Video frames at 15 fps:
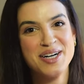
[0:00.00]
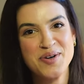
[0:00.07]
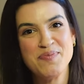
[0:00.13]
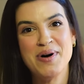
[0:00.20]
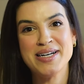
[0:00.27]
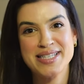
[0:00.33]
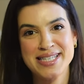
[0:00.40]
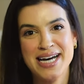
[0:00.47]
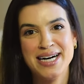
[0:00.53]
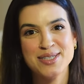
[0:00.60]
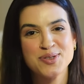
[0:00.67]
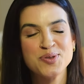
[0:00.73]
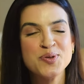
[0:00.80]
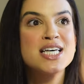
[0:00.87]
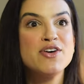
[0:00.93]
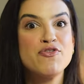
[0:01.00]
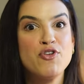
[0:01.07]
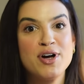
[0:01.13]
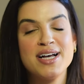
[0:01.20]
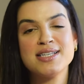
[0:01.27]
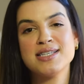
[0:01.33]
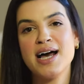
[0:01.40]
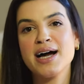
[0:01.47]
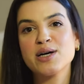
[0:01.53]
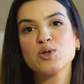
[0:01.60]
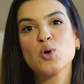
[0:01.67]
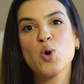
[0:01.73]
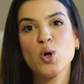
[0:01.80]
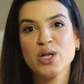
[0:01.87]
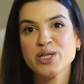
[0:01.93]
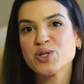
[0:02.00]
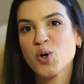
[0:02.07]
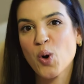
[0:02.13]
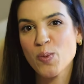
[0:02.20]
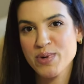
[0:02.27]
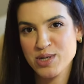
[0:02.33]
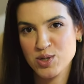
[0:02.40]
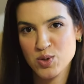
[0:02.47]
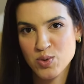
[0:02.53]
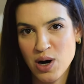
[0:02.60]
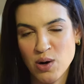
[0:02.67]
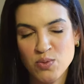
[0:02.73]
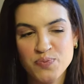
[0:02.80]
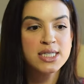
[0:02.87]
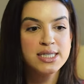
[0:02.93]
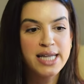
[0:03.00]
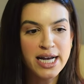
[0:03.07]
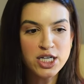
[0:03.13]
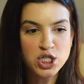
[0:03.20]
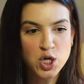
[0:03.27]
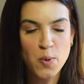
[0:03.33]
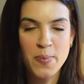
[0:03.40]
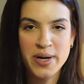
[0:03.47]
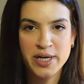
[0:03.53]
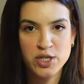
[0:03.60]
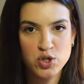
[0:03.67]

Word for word: ano passado, que foi a saga do coletor menstrual. Desde que eu parei